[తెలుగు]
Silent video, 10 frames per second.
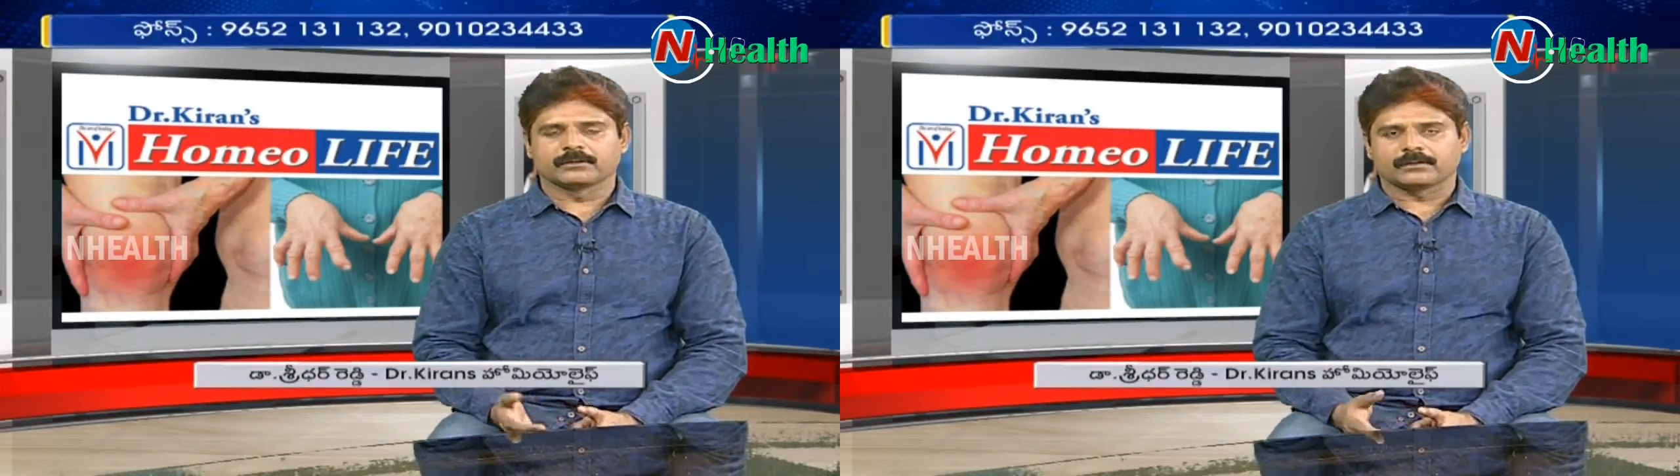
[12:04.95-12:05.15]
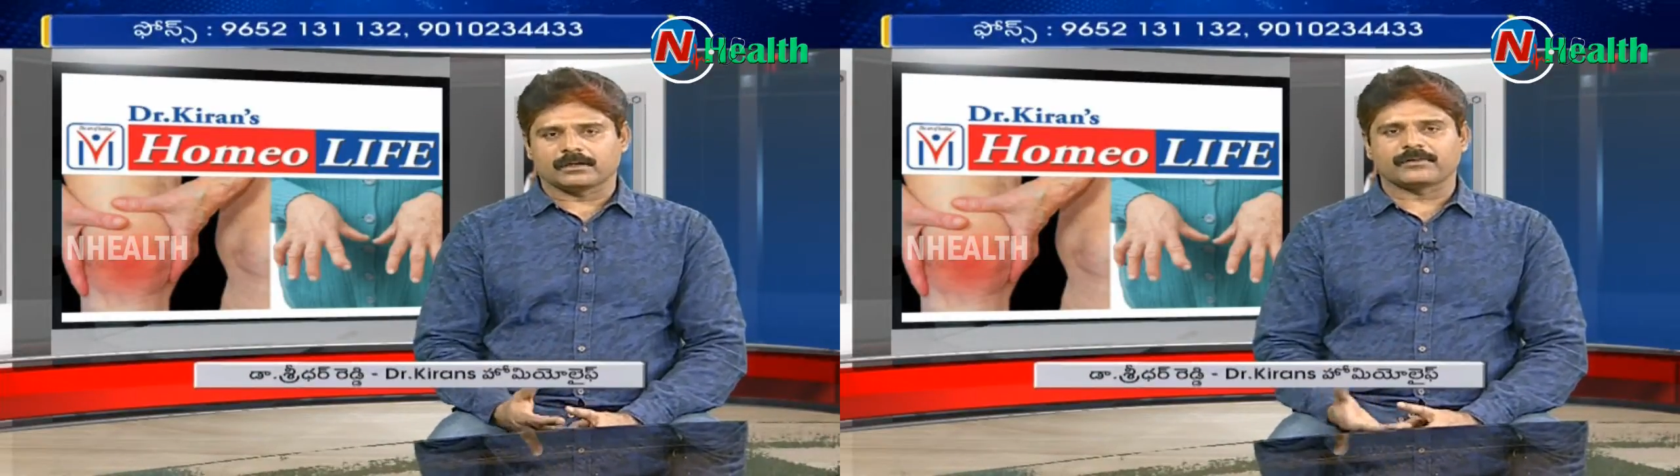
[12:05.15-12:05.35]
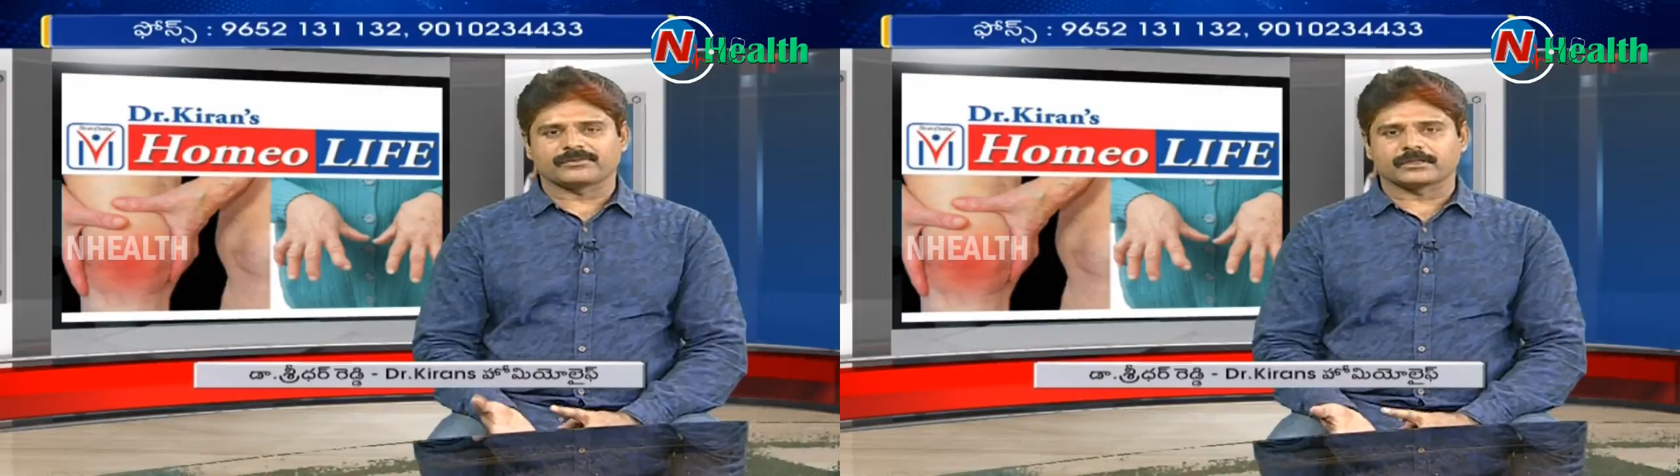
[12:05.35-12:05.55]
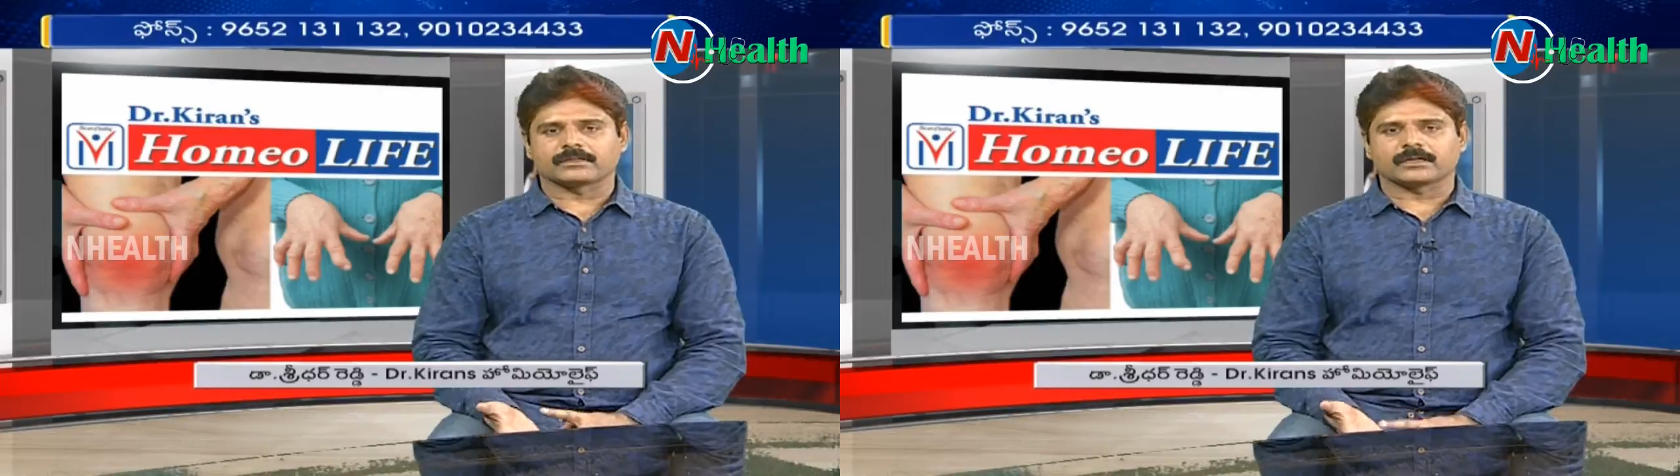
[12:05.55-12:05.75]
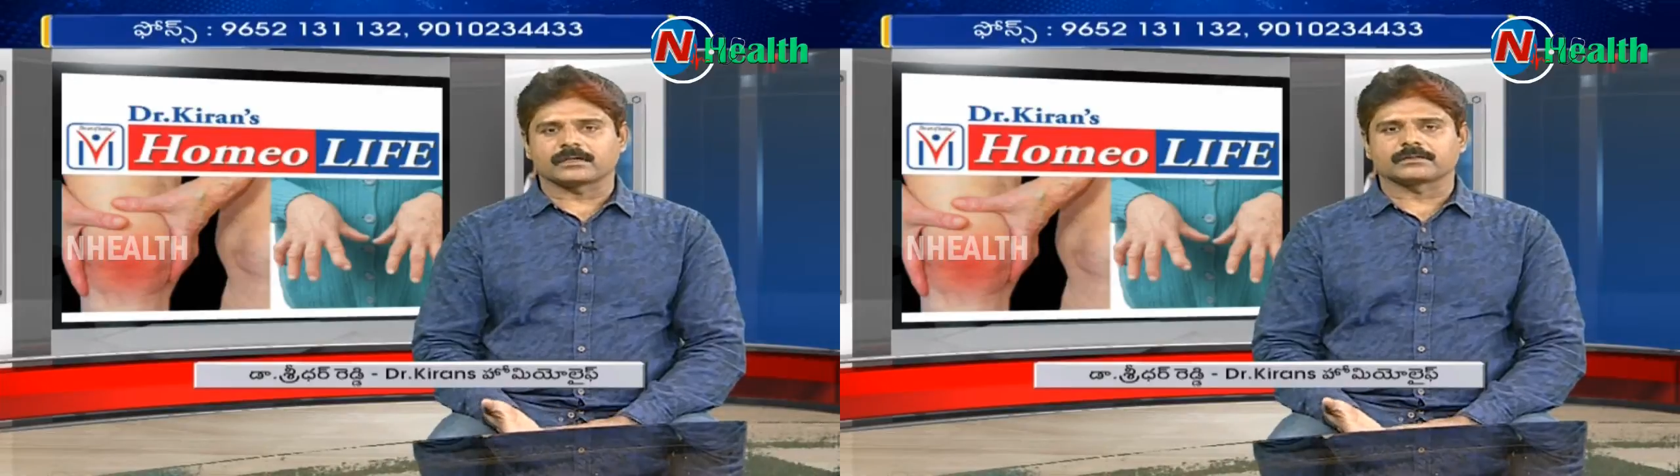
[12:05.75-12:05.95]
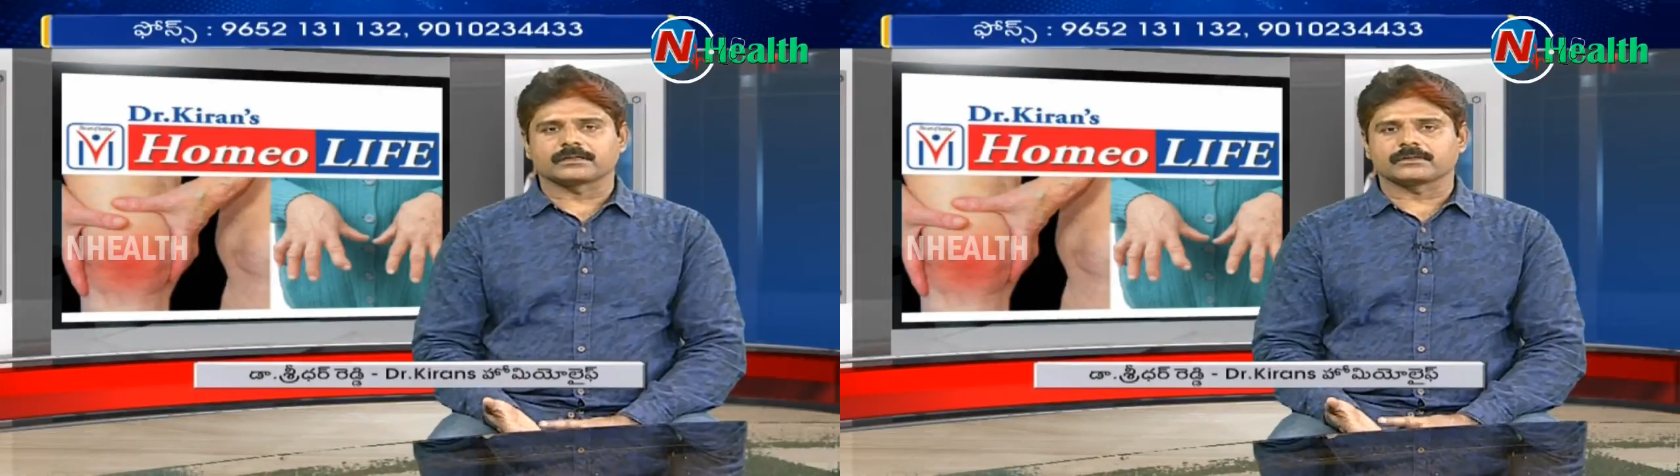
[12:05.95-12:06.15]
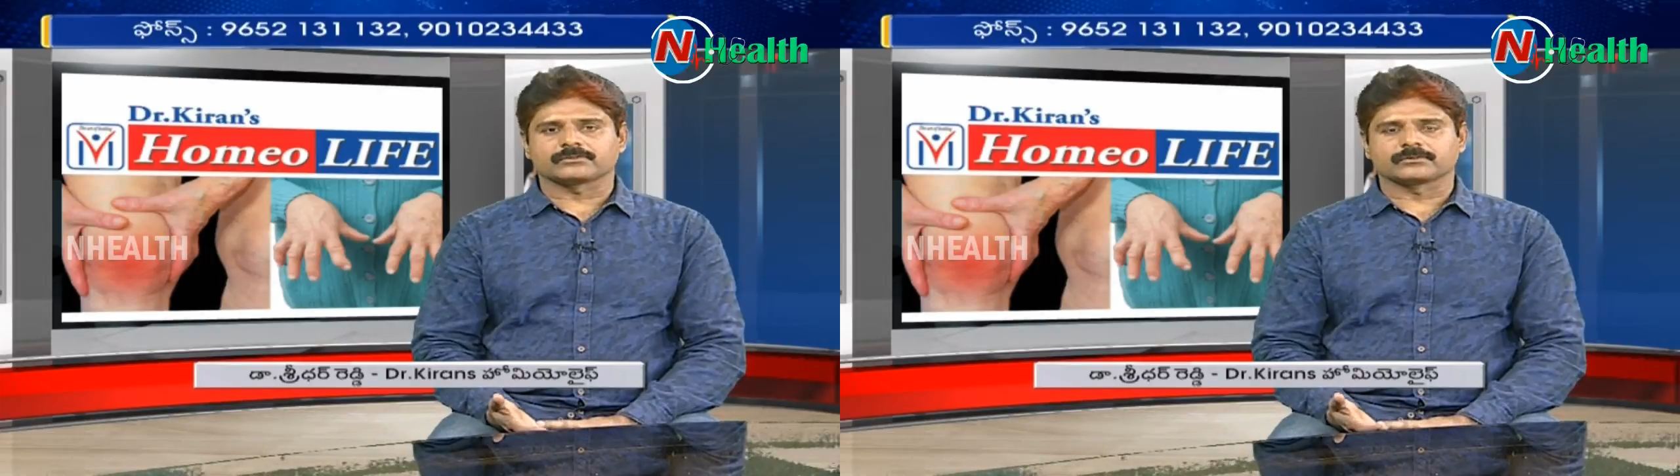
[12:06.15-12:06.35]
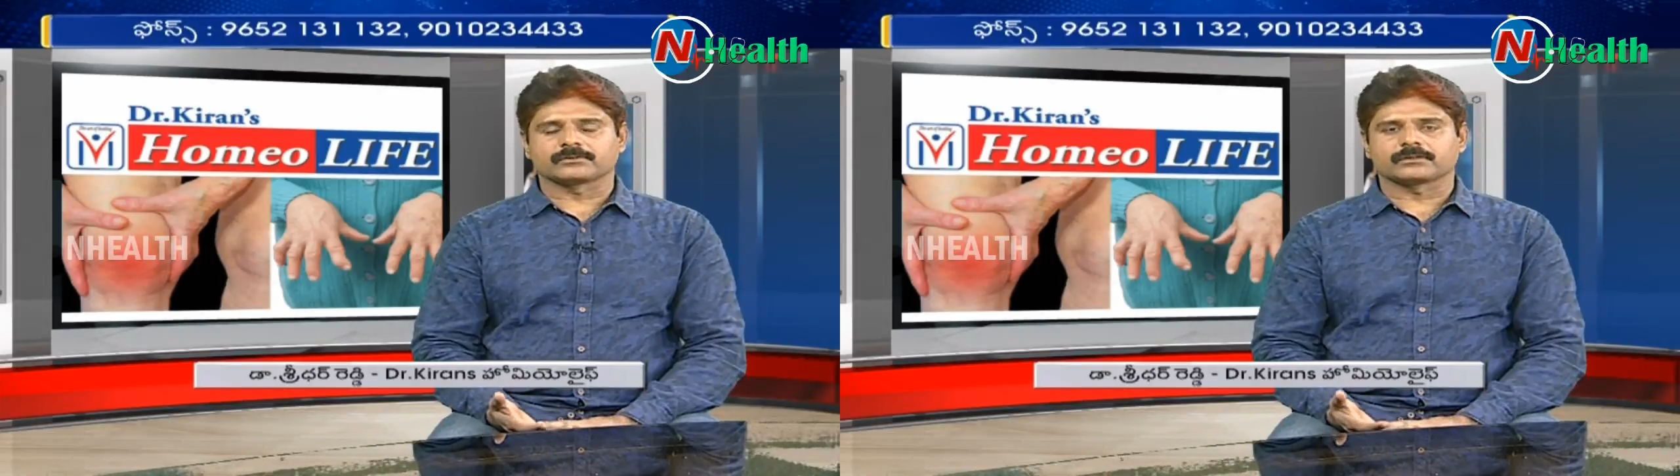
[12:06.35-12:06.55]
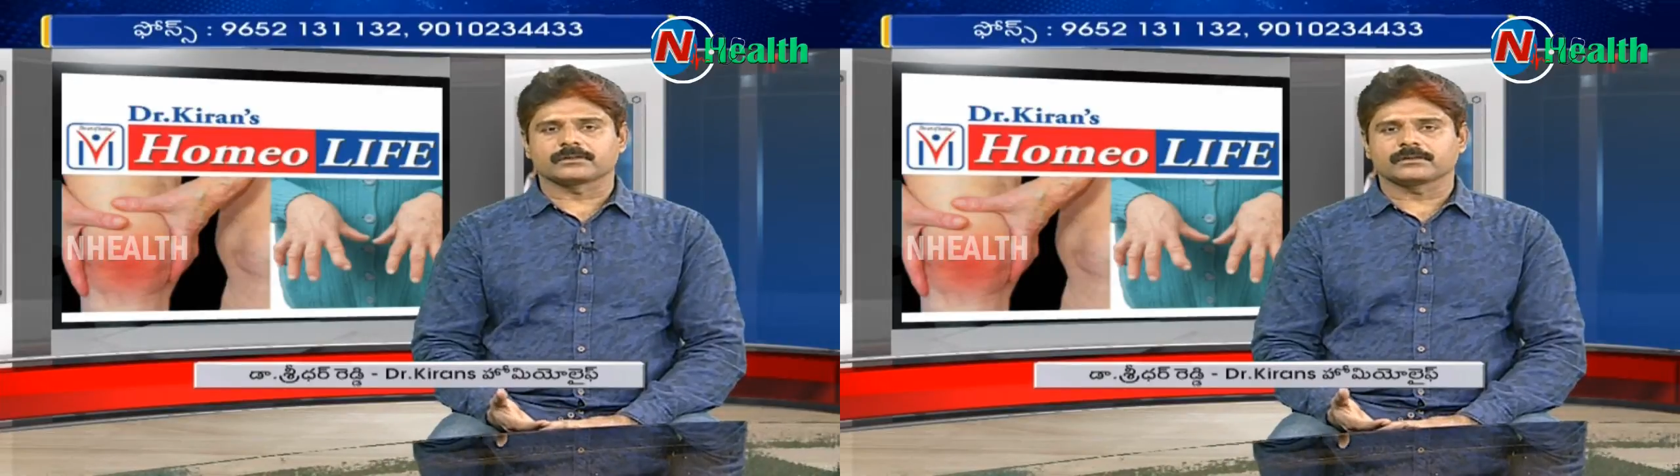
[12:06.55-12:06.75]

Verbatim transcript: అంటే ఈ జనరల్ ఆర్థరైటిస్ ఉంటుంది